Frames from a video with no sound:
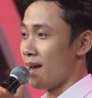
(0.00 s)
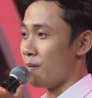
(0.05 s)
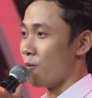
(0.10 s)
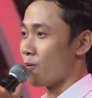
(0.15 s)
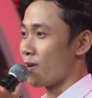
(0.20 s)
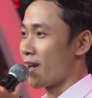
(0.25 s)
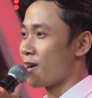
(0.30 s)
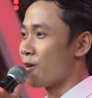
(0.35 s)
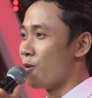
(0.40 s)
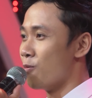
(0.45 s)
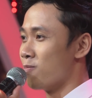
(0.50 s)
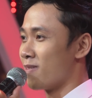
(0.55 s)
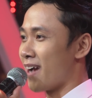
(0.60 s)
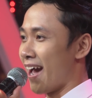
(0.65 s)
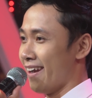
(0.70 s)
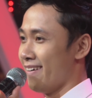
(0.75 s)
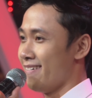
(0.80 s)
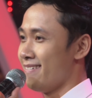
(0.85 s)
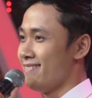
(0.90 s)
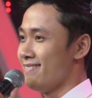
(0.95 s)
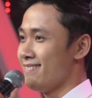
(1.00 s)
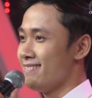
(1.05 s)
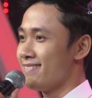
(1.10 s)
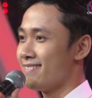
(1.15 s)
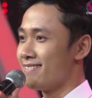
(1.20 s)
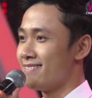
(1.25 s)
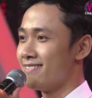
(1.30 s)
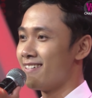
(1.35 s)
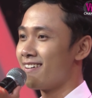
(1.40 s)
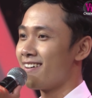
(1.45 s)
là một cái khung cảnh
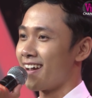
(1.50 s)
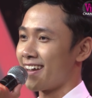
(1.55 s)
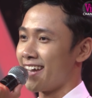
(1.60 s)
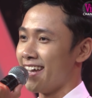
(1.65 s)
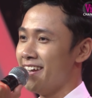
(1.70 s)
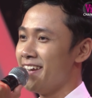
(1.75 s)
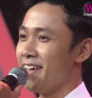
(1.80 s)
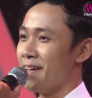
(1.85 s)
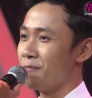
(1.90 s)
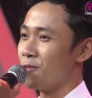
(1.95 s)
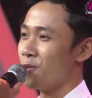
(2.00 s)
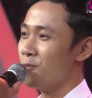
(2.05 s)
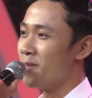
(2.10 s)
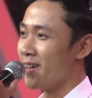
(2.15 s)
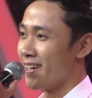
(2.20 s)
rất là kỷ niệm của